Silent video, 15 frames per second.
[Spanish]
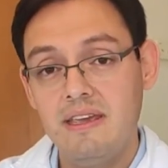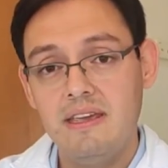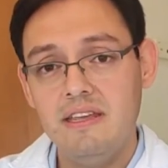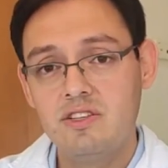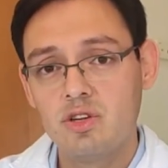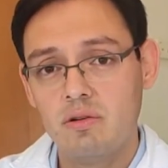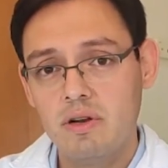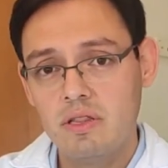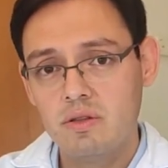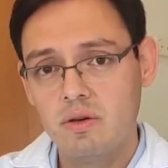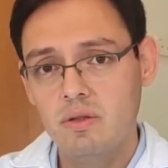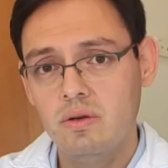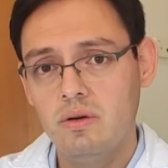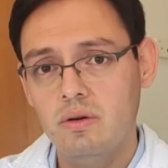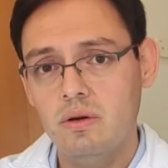y sobre
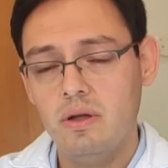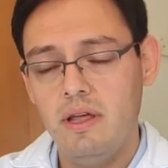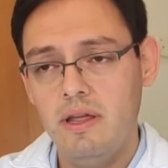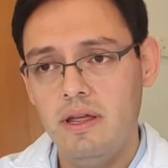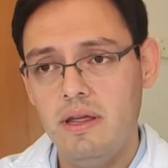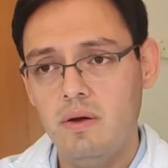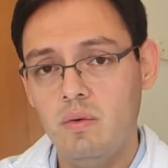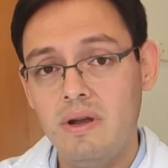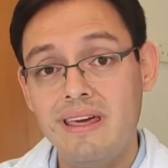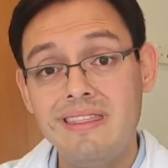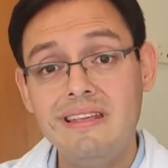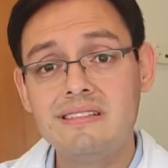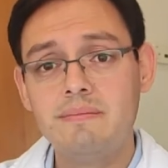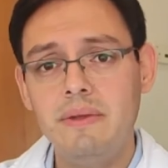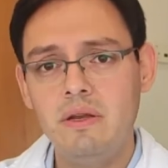todo eh,
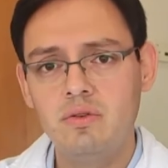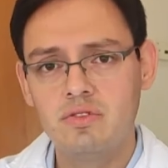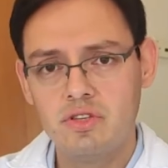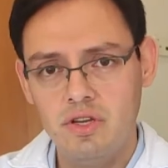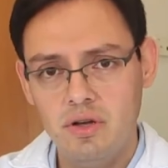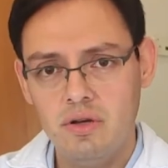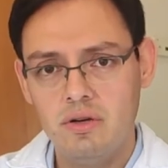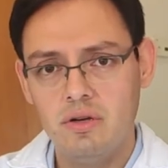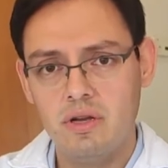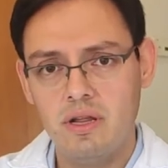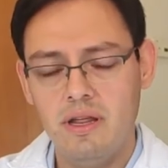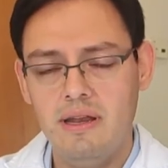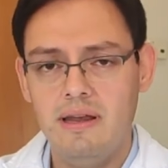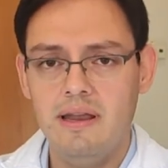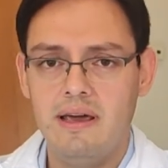una
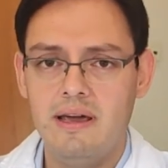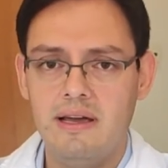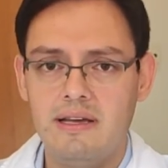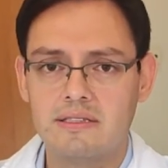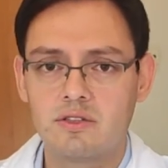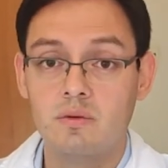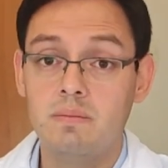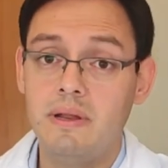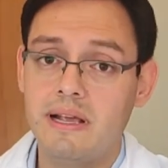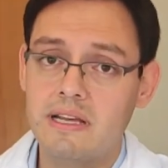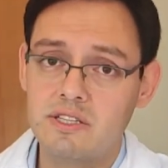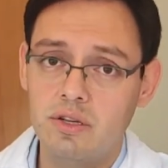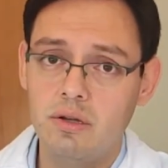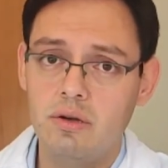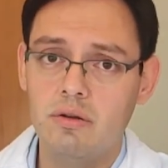disminución en las
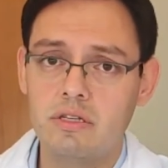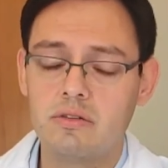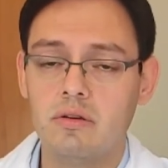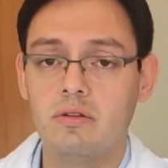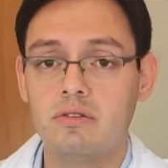complicaciones,